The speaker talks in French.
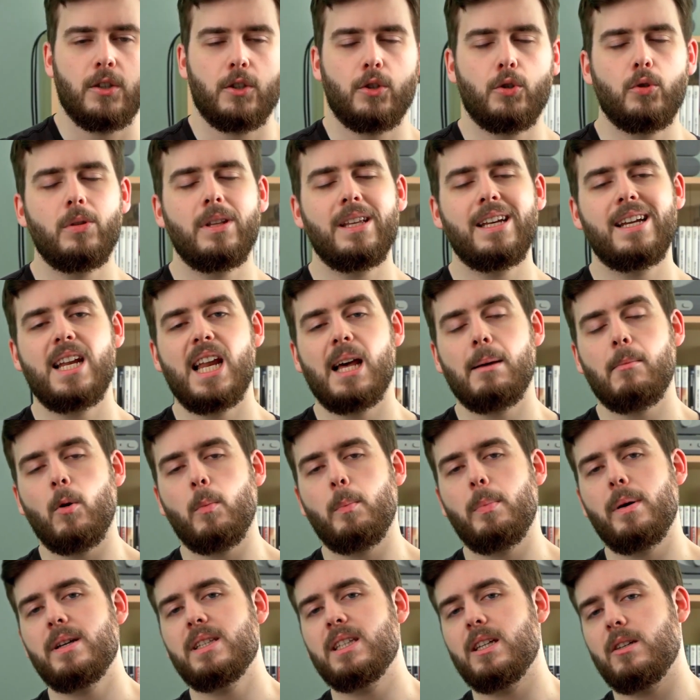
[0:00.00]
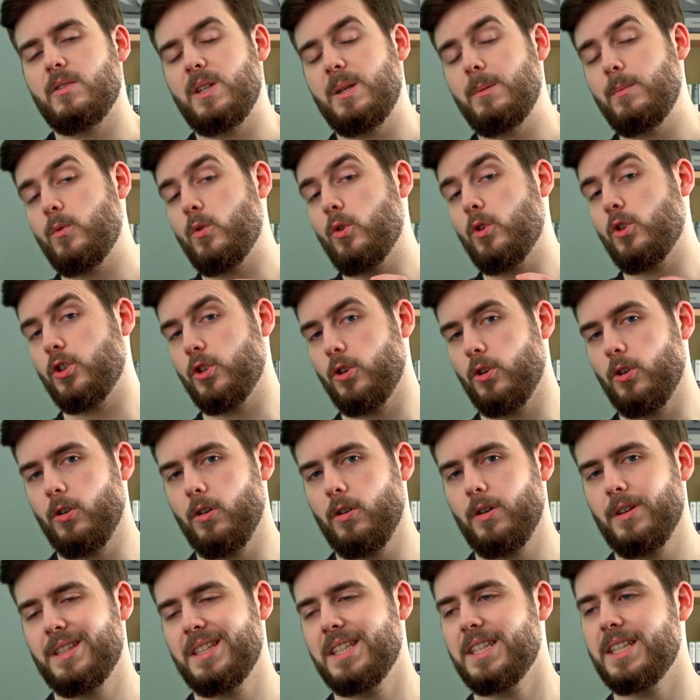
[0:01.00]
Ce n'est clairement pas un film de
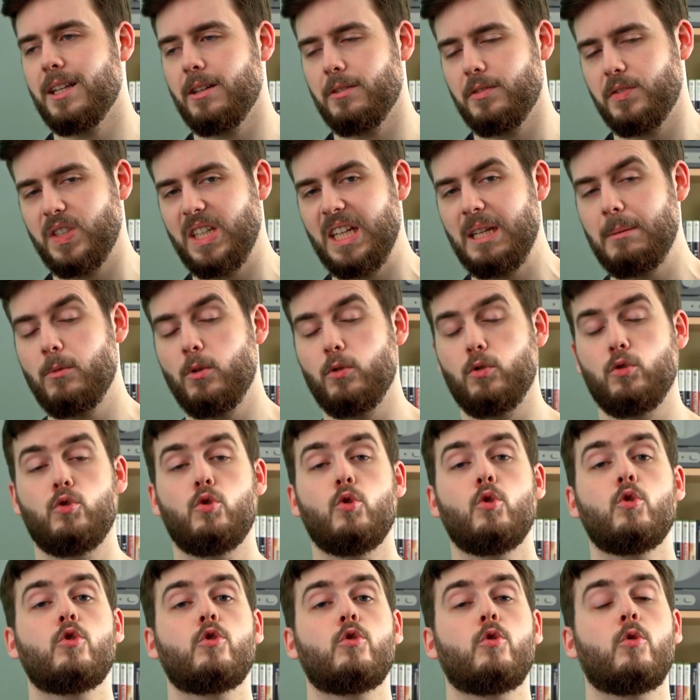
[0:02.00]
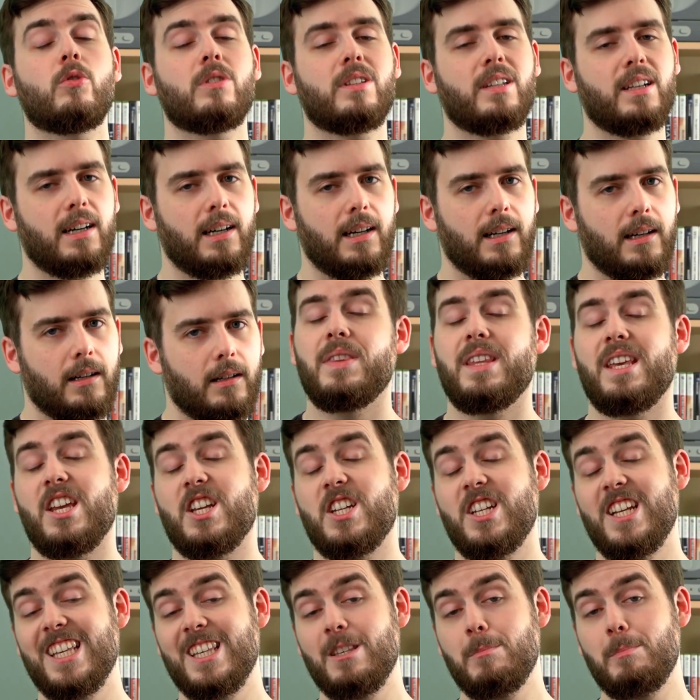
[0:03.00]
cœur, c'est un film de contrat. Et
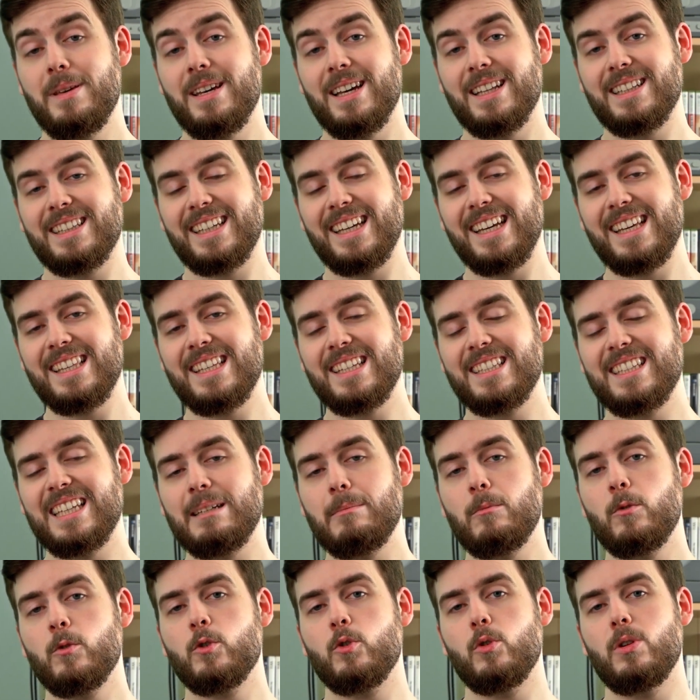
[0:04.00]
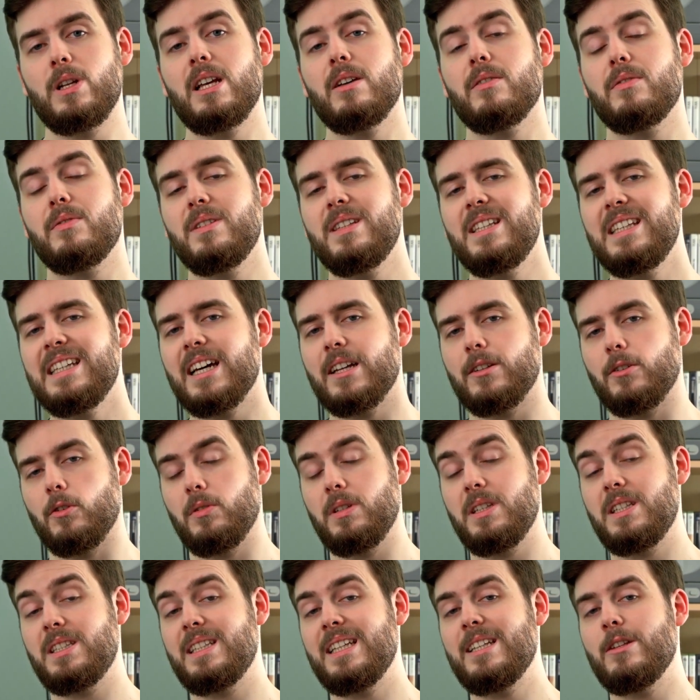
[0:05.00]
j'espère très sincèrement que l'avenir de
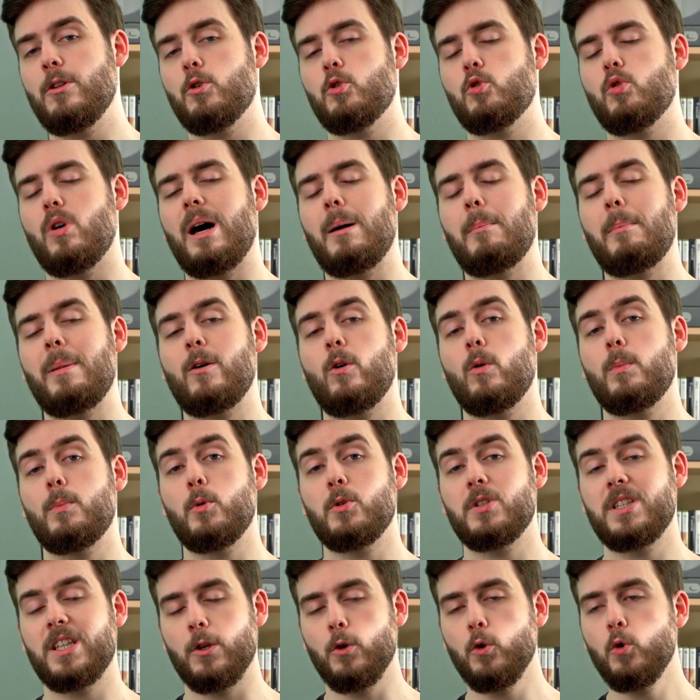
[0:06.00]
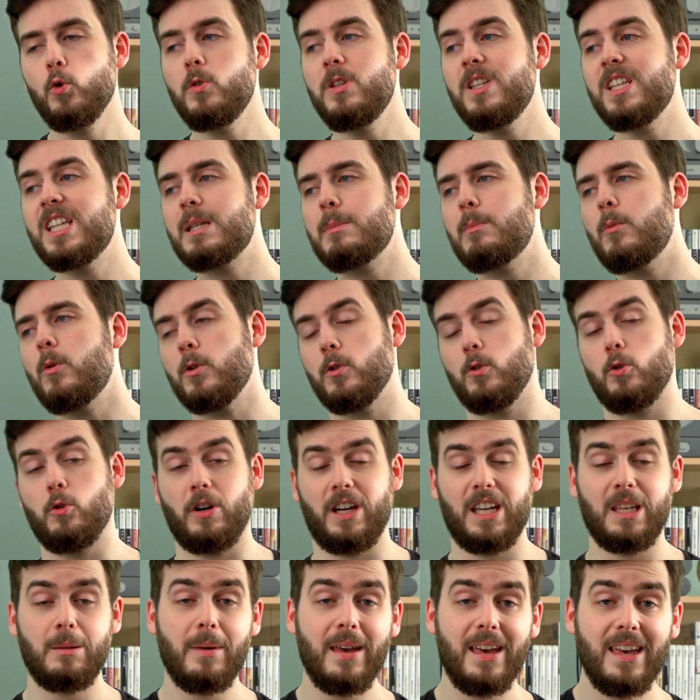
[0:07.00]
Disney ne sera pas composé uniquement de
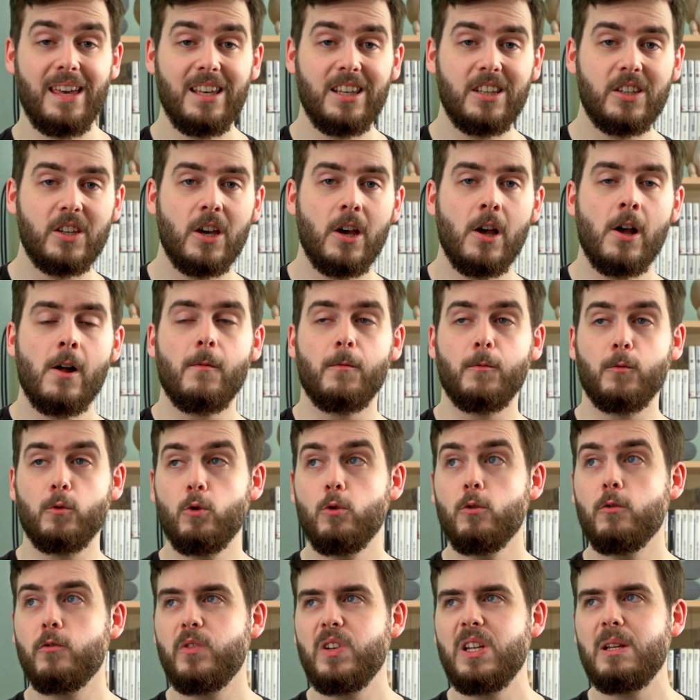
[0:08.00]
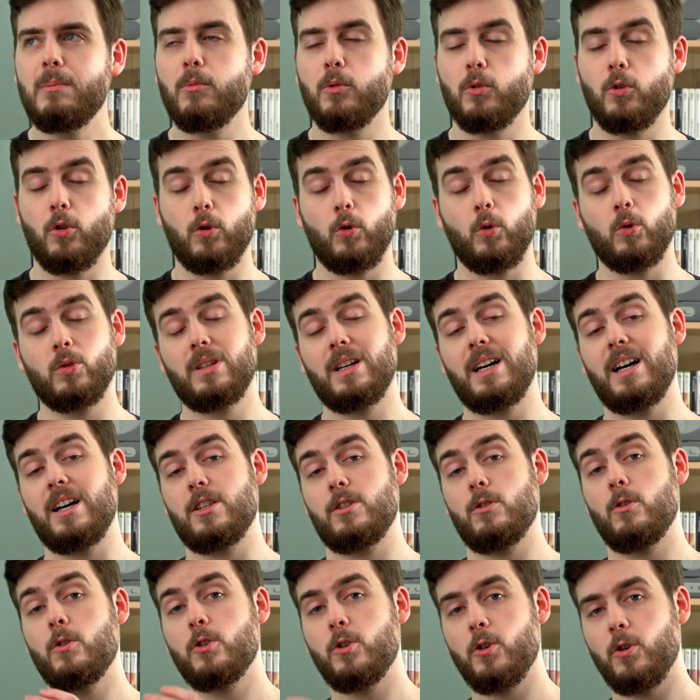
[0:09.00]
remakes, de films de contrat
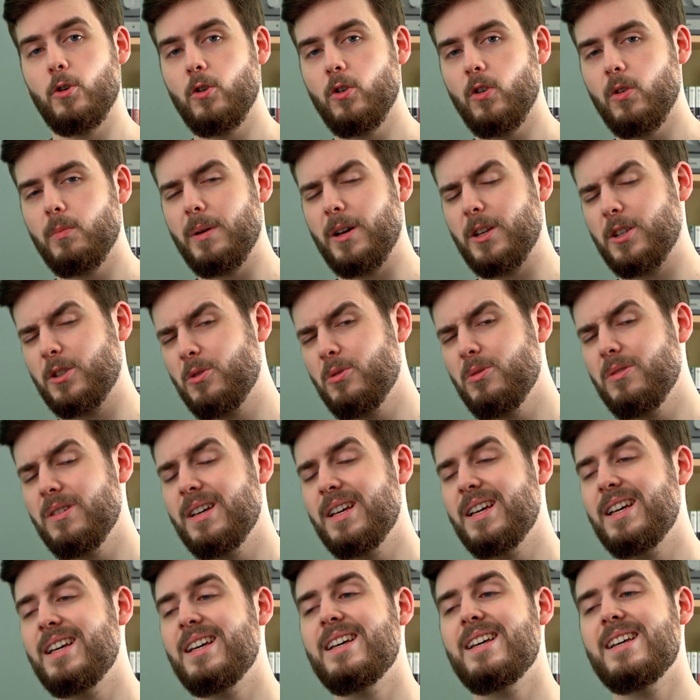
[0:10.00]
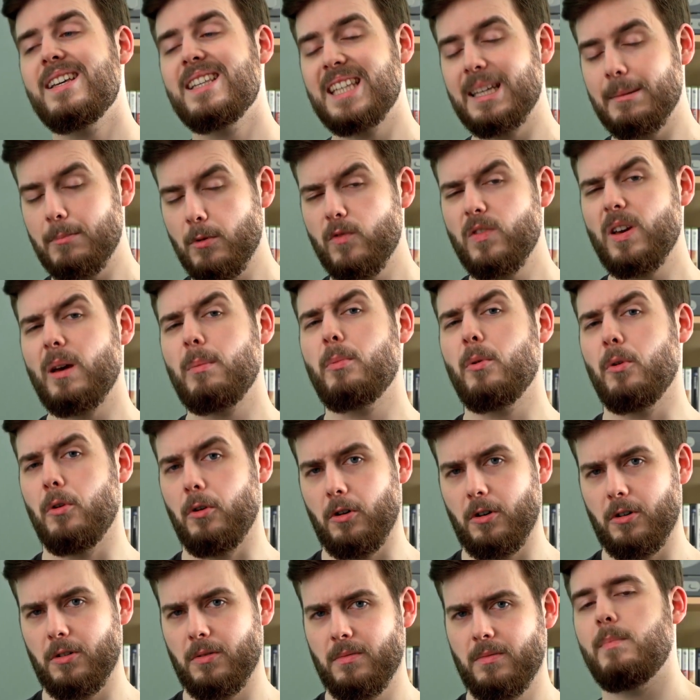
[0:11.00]
sans cœur, parce que ça peut faire
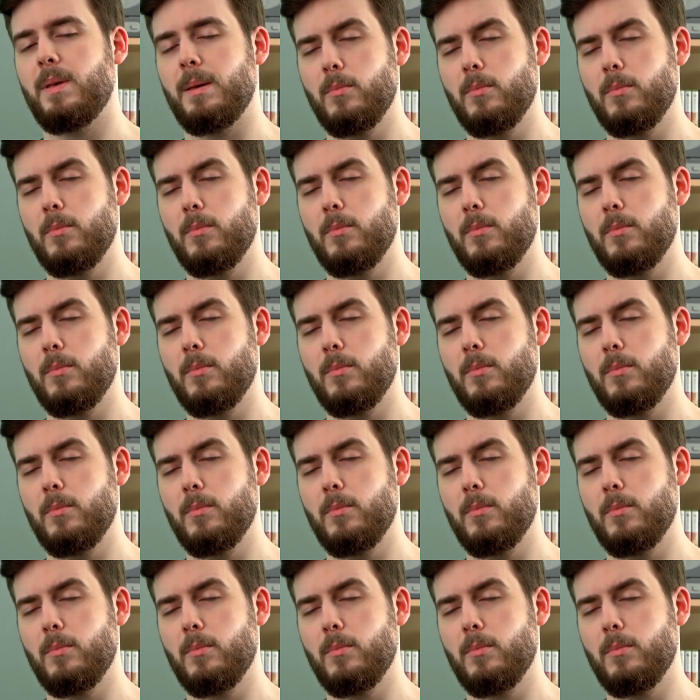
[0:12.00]
peur.